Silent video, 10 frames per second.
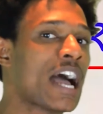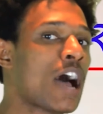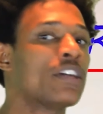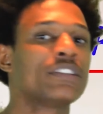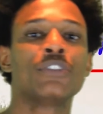na
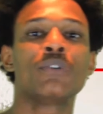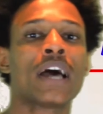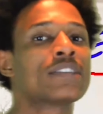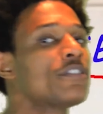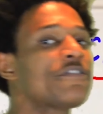aula de
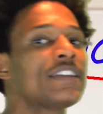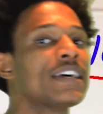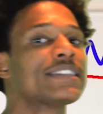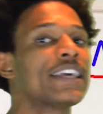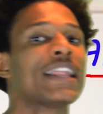educação
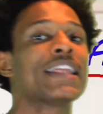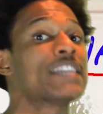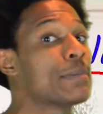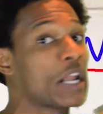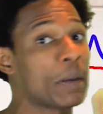financeira da
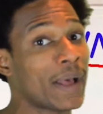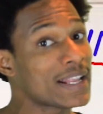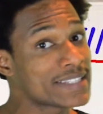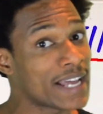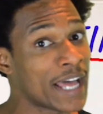semana
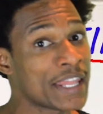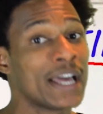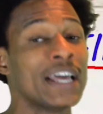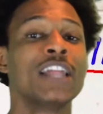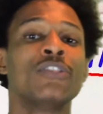
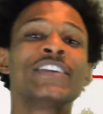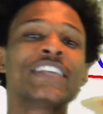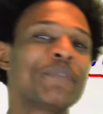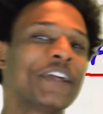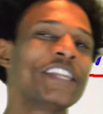passada, nós
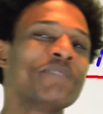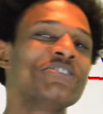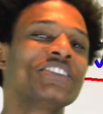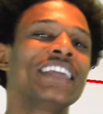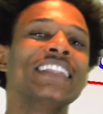
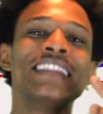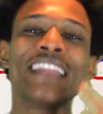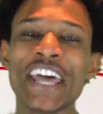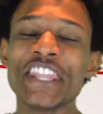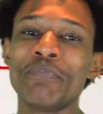aprendemos de que
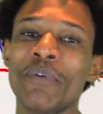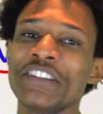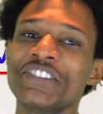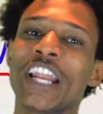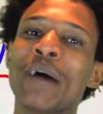nada
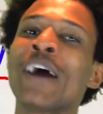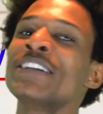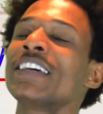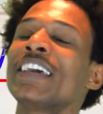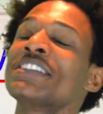pode tirar mais
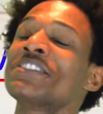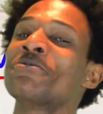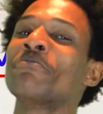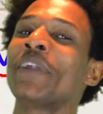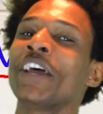riqueza de
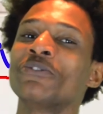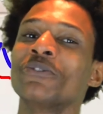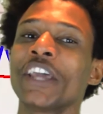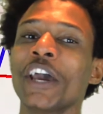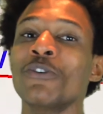um preto
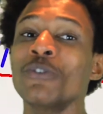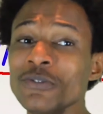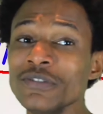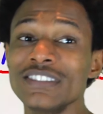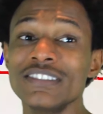do que
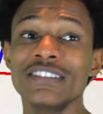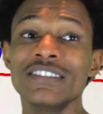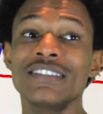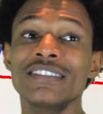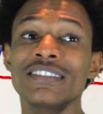um
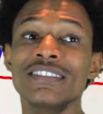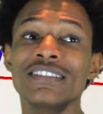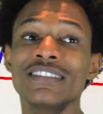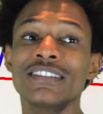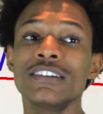
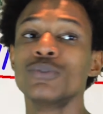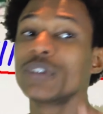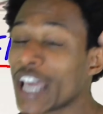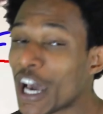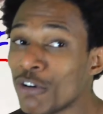do
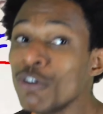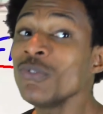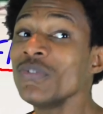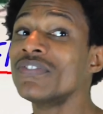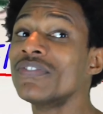que
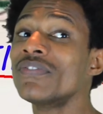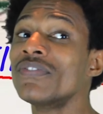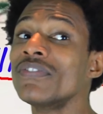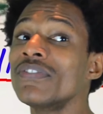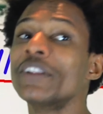um
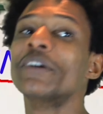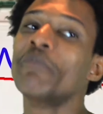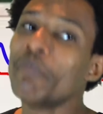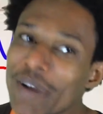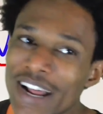
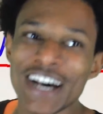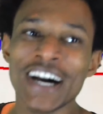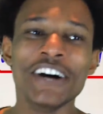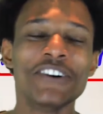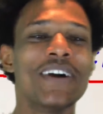
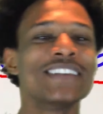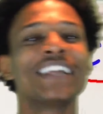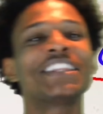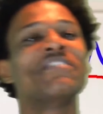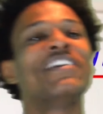branco,
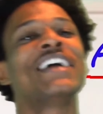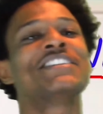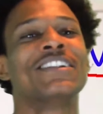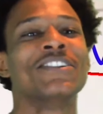exatamente, é